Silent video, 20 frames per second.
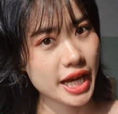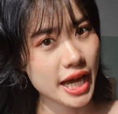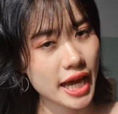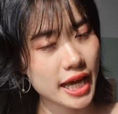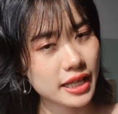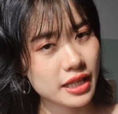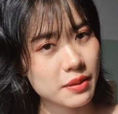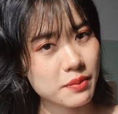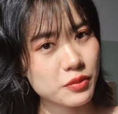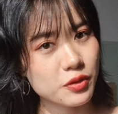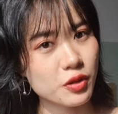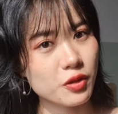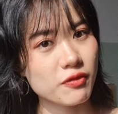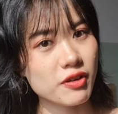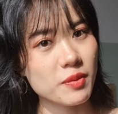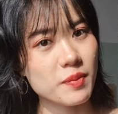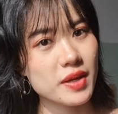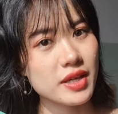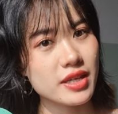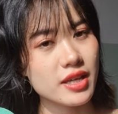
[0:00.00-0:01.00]
2 năm rồi
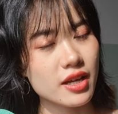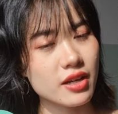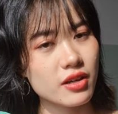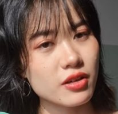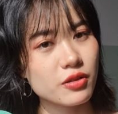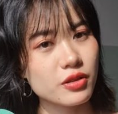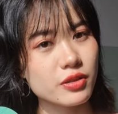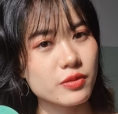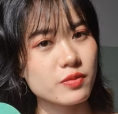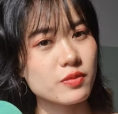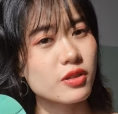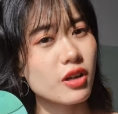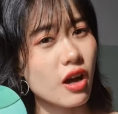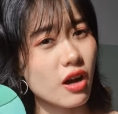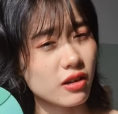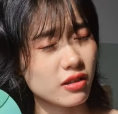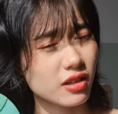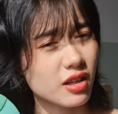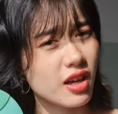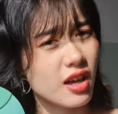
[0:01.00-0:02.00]
và bây giờ nó cũng
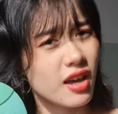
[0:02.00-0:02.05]
còn